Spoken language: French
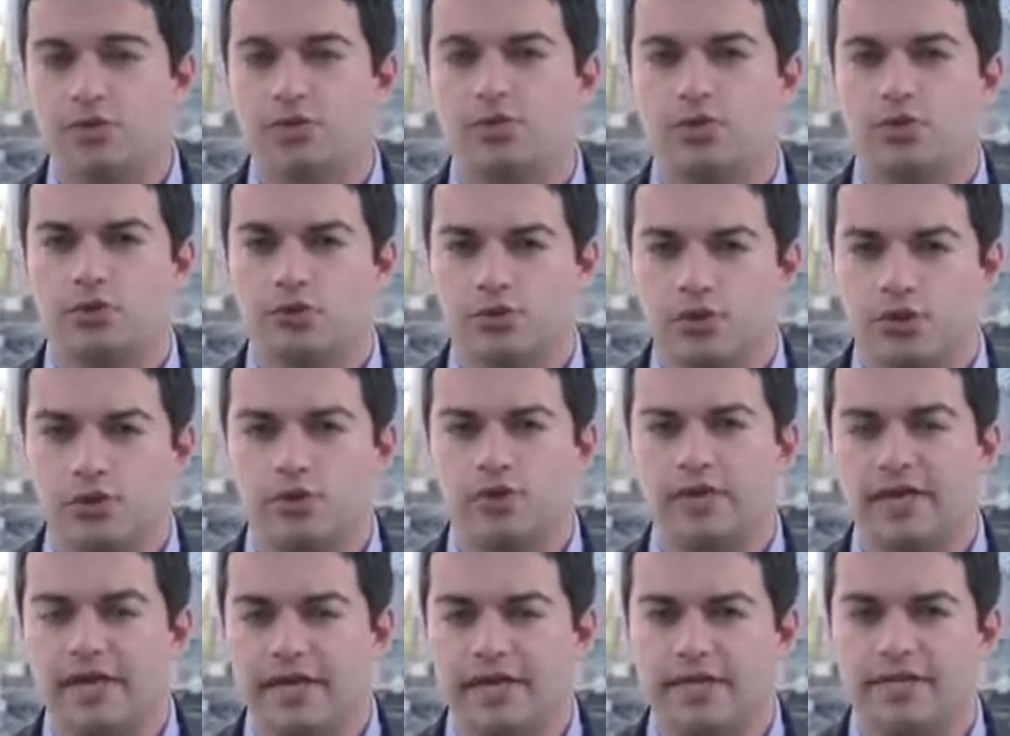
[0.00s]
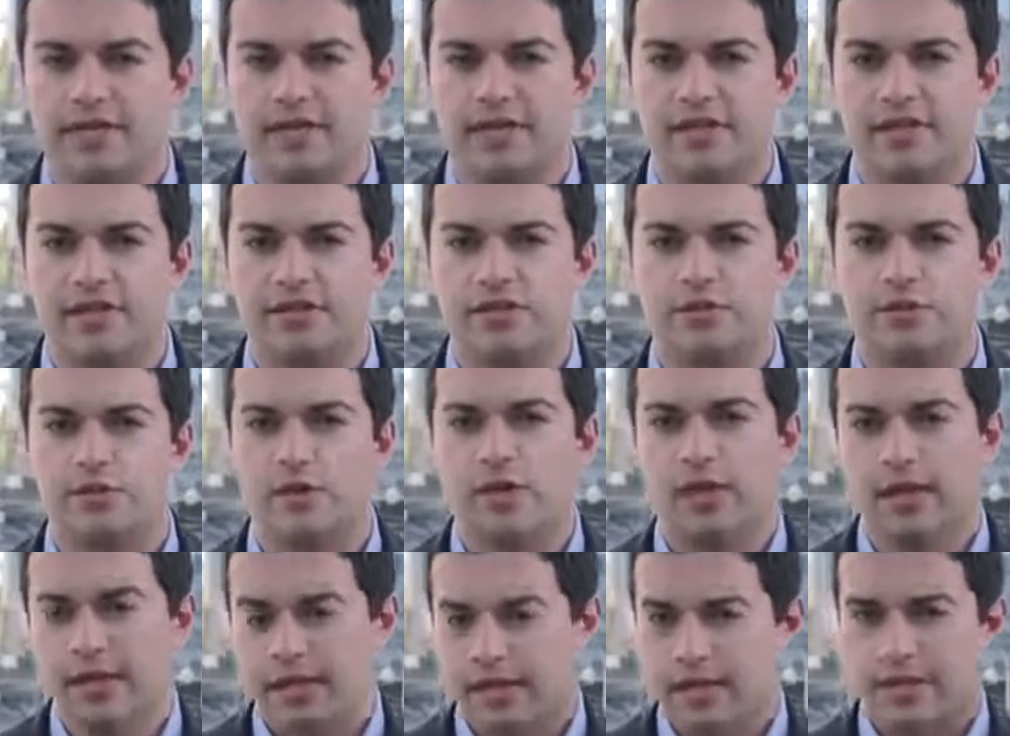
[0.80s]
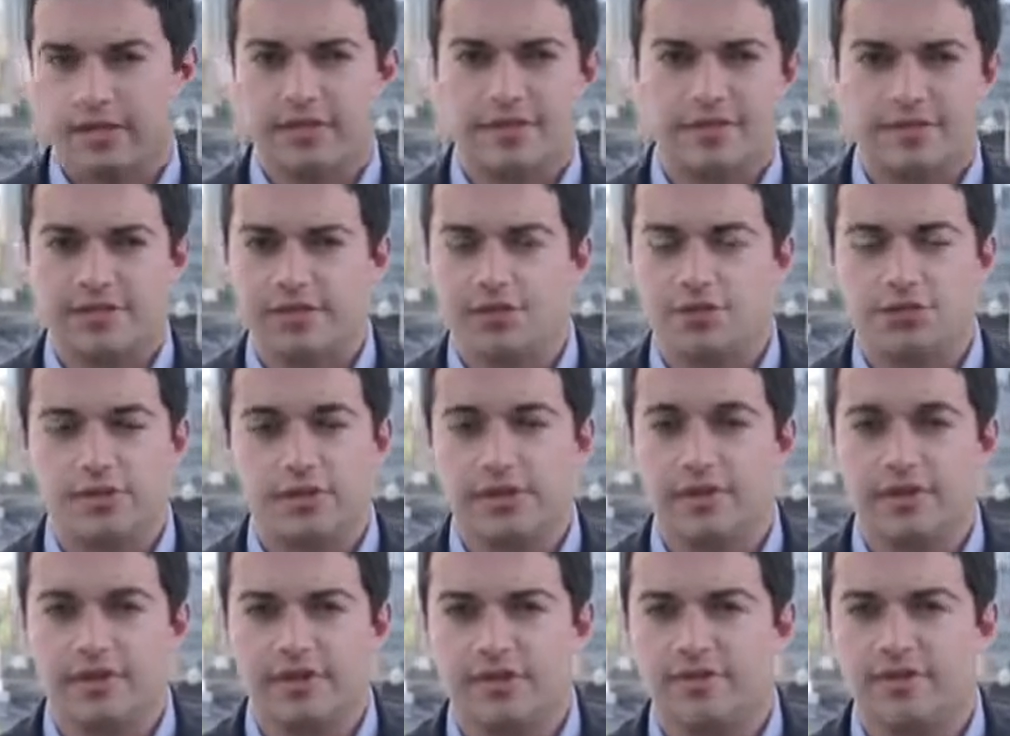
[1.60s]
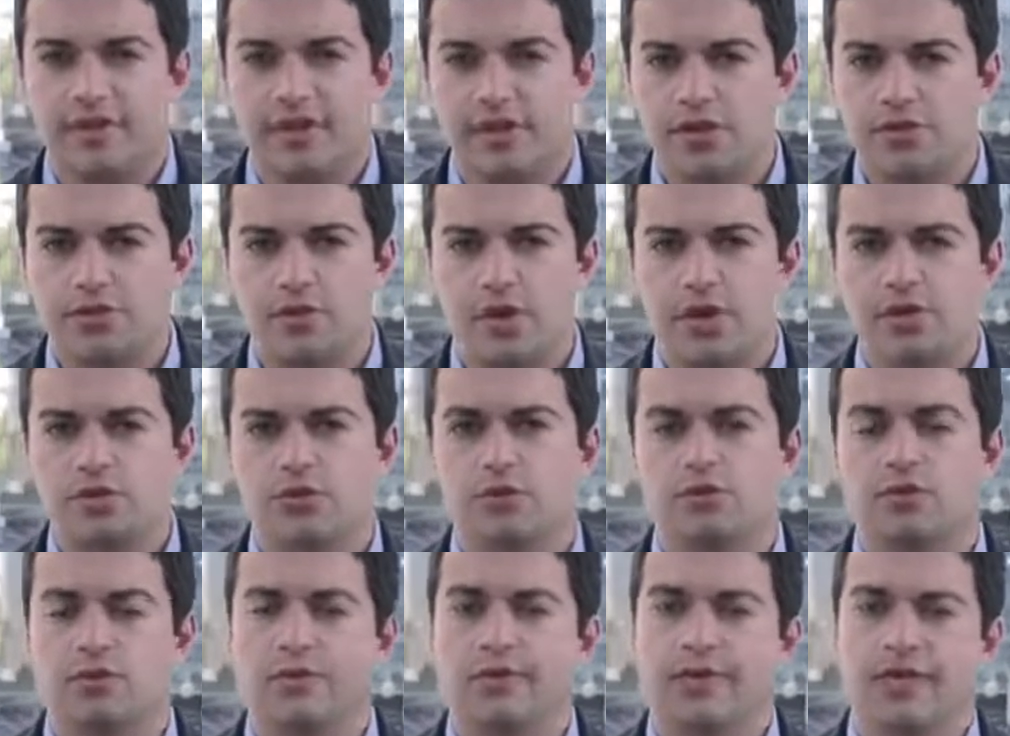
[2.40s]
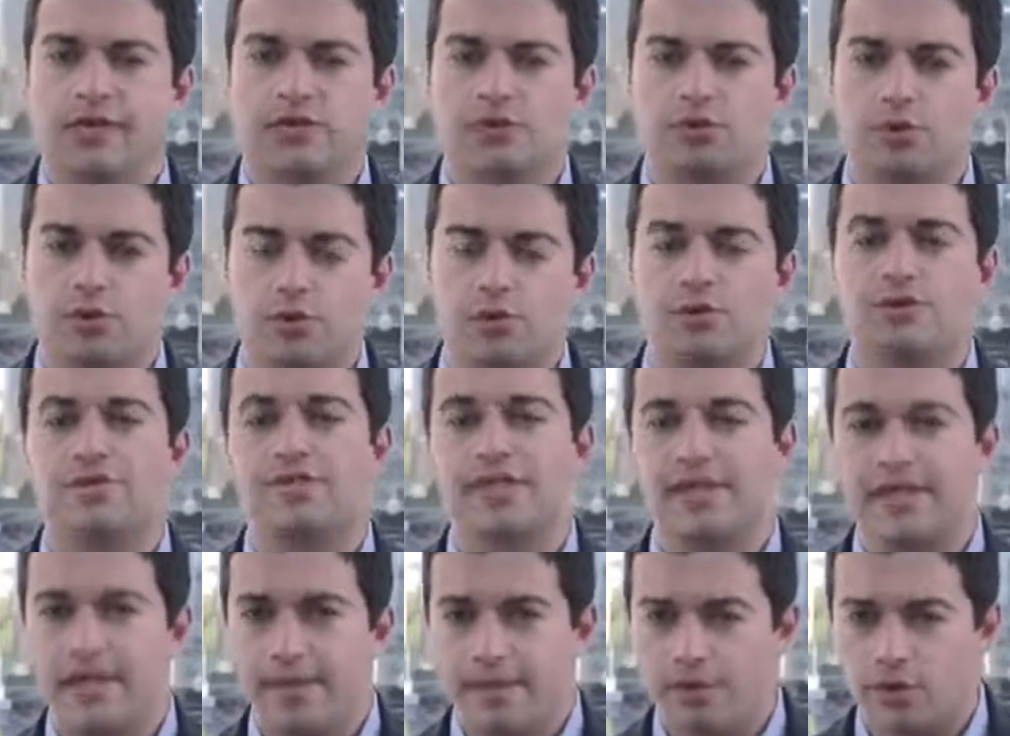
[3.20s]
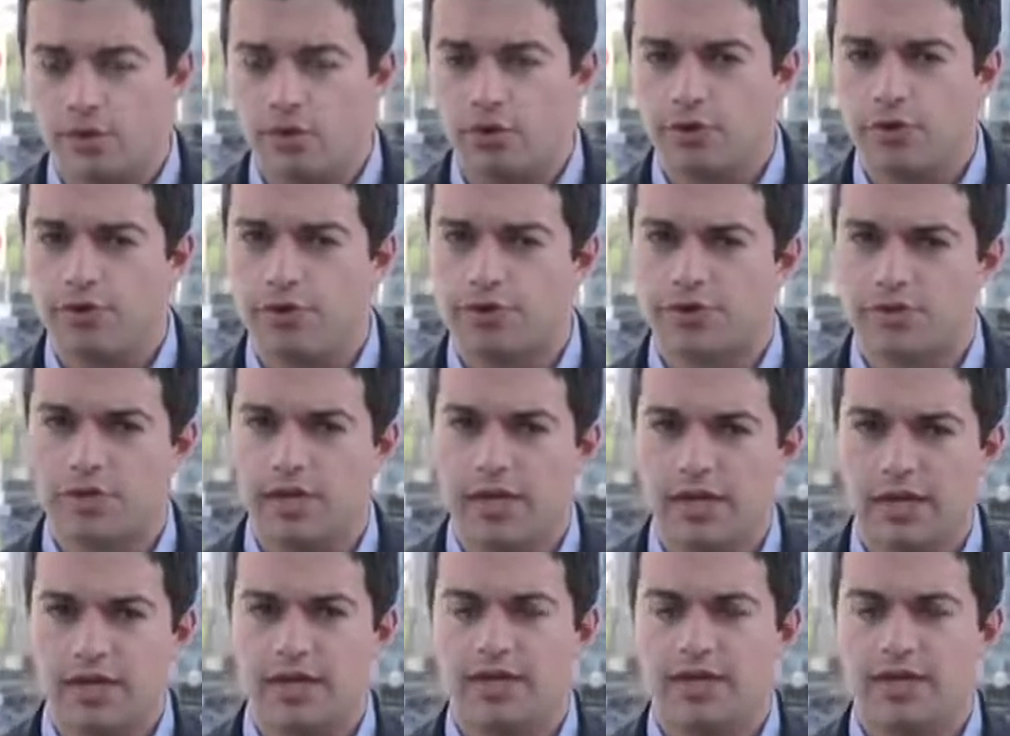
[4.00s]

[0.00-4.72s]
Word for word: sont deux localités qui sont euh, situées dans des territoires sous domination russe et pro-russe.